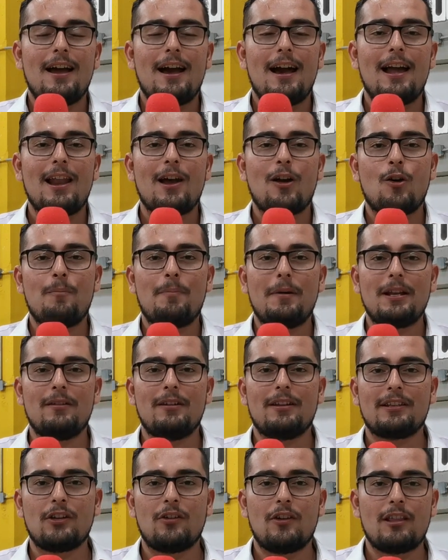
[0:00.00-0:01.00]
a la Copa
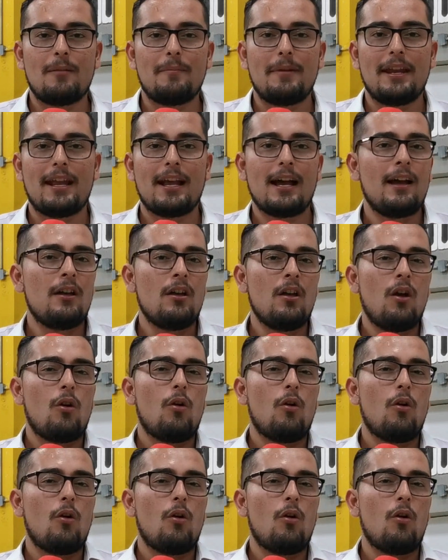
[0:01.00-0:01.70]
Libertadores de América?